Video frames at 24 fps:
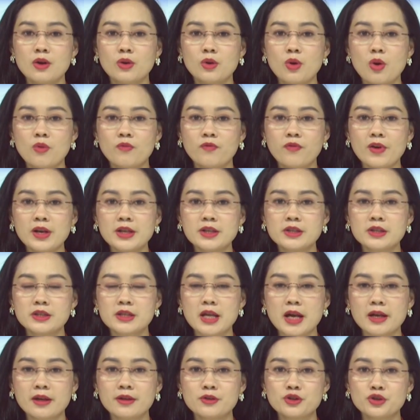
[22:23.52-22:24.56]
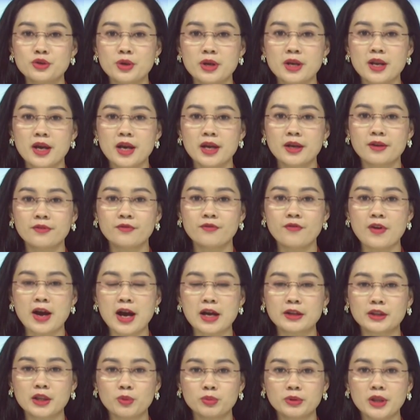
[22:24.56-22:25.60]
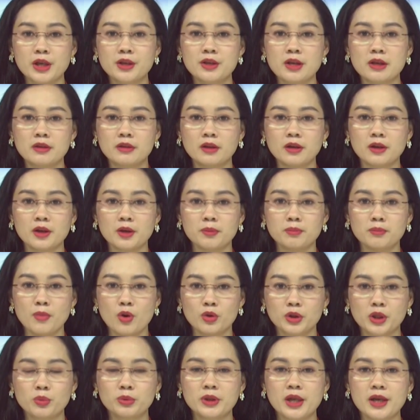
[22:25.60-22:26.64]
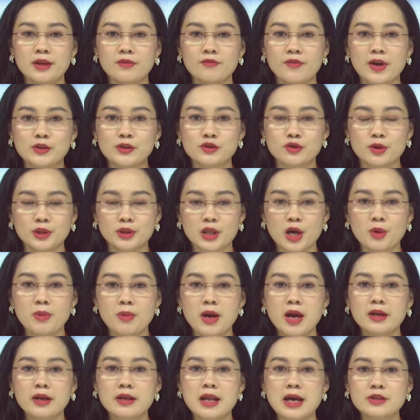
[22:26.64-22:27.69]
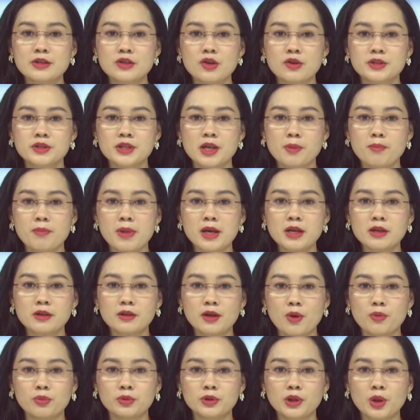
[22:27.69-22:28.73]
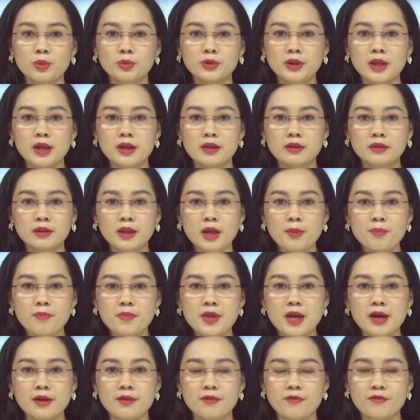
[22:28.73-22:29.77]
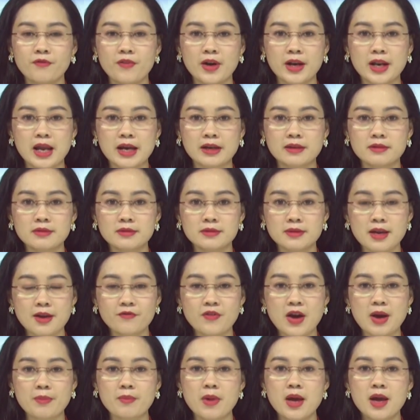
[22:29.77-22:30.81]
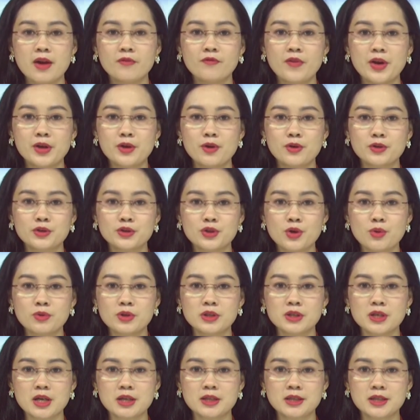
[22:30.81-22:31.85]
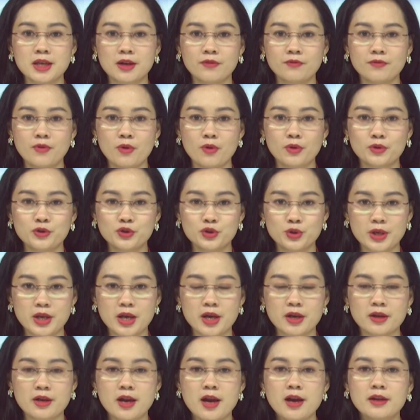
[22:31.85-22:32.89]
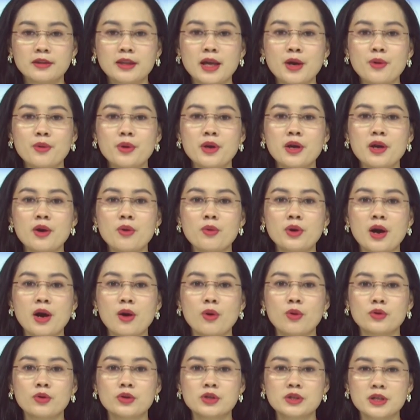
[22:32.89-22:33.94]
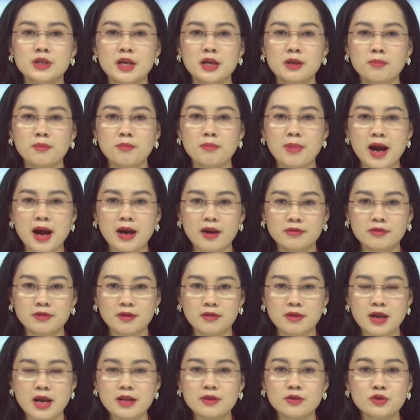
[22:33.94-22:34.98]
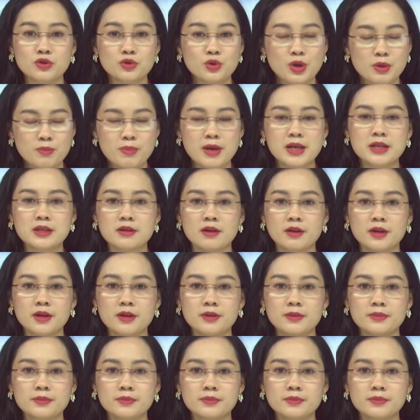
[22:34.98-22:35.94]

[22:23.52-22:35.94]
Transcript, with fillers: Cục Phát thanh Truyền hình và Thông tin Điện tử, Bộ Thông tin và Truyền thông đã cho ra mắt cổng thông tin tiếp nhận phản ánh sai phạm về nội dung trên dịch vụ truyền hình theo yêu cầu trên mạng Internet xuyên biên giới.